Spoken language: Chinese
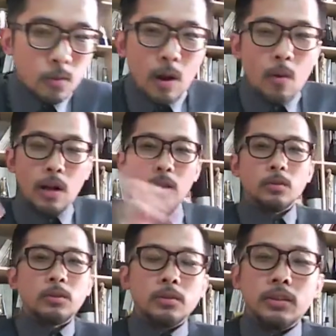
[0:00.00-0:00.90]
万花
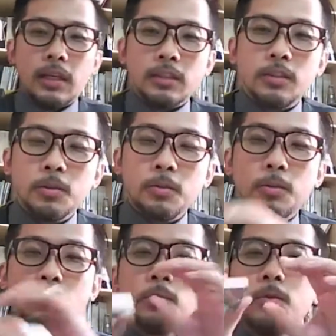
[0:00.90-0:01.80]
筒就是这样子，就是
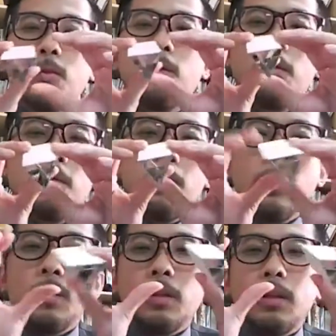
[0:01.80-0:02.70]
说，如果
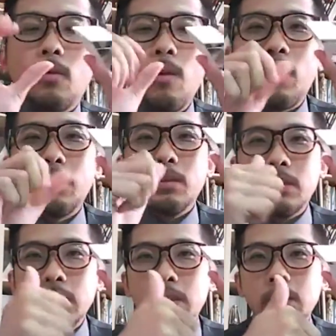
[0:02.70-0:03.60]
万花筒的
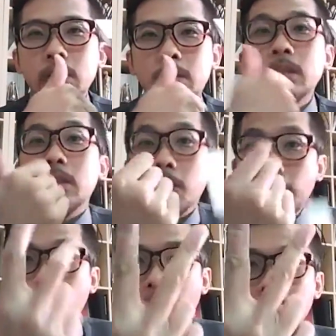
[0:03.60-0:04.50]
镜子，镜子有
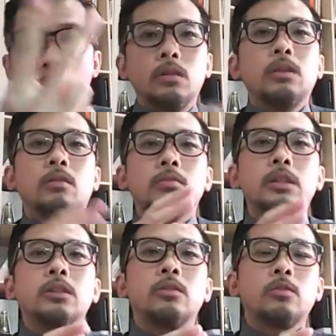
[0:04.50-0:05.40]
分两种，一种
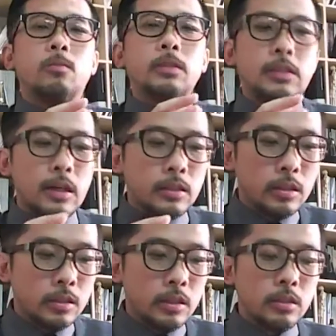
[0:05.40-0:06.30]
镜子就是我们常
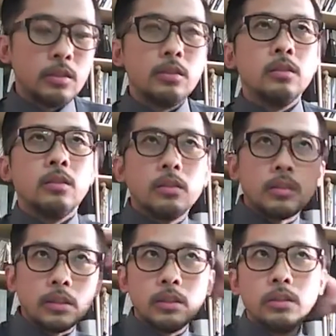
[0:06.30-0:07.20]
见的镜子，
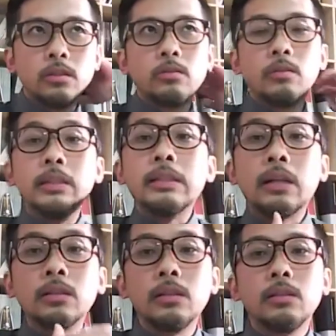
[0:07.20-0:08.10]
常见镜子就是你
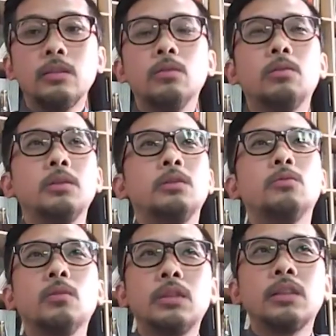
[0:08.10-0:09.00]
家的镜子或者是
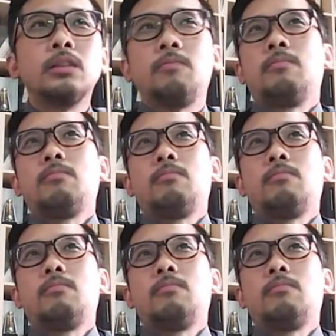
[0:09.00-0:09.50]
我家镜，